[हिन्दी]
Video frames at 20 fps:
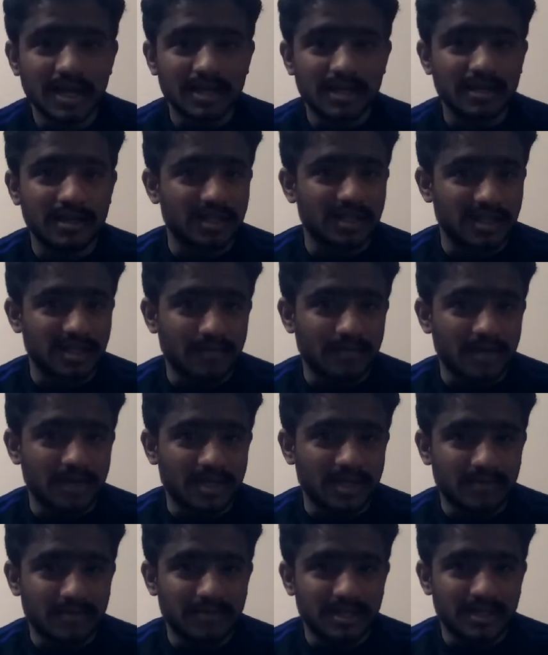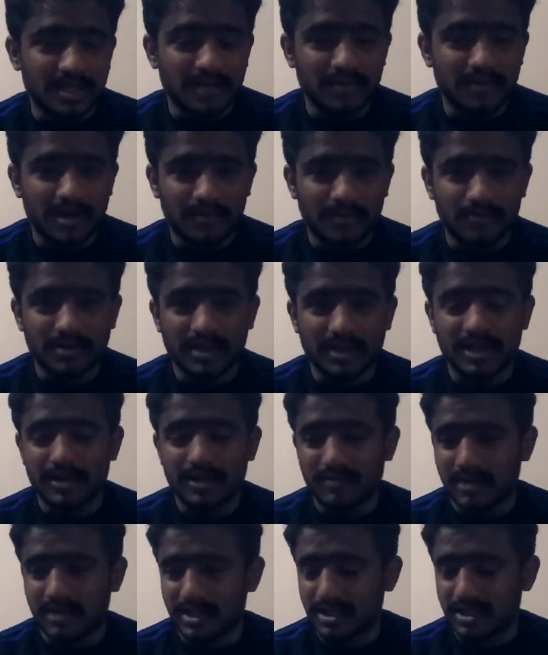कि कितना पैसा मिलता है मैं आपको एक
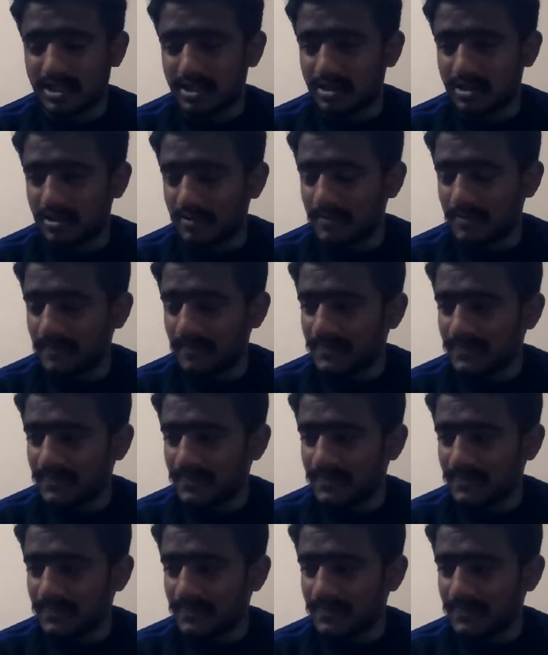एडवाइस देता हूँ